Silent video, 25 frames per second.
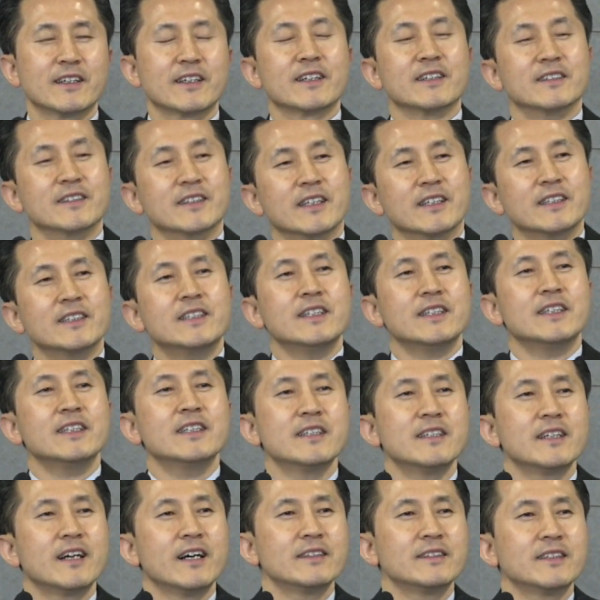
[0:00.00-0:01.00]
그런데 이
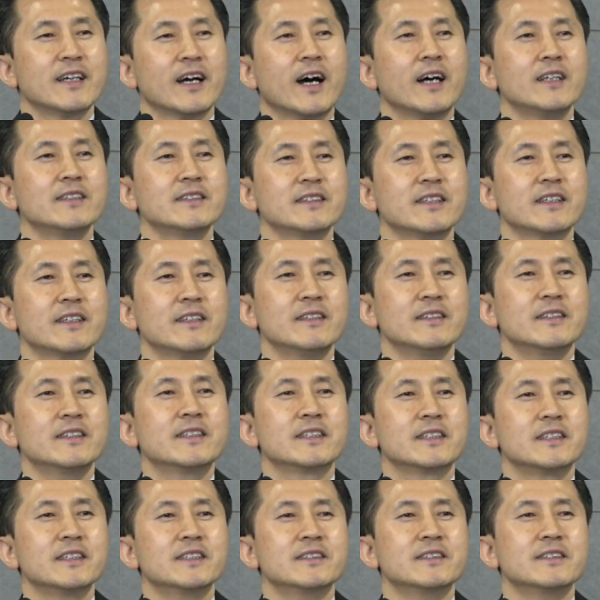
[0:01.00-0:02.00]
인간의 한계를
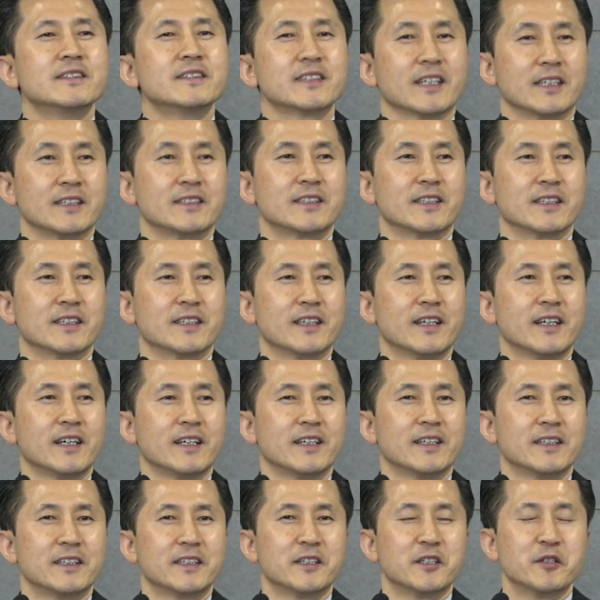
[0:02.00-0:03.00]
느끼는
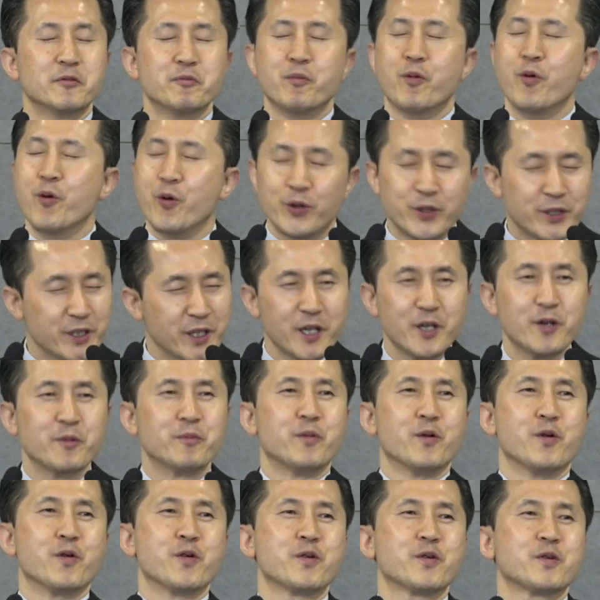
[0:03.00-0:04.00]
자체가 복이에요,
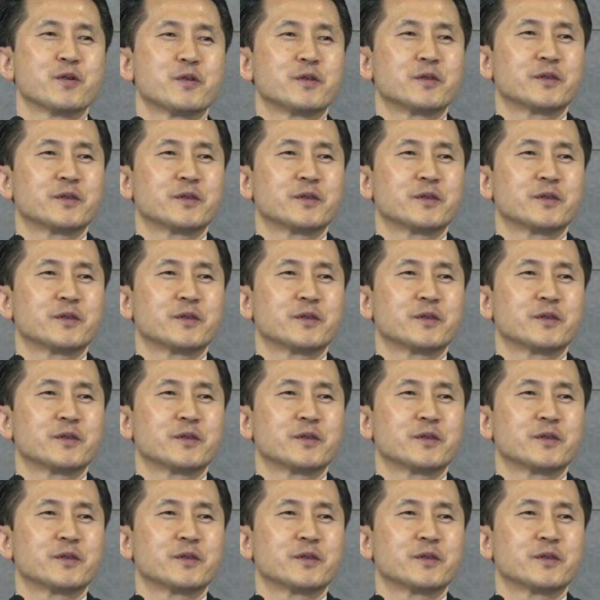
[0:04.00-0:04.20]
복.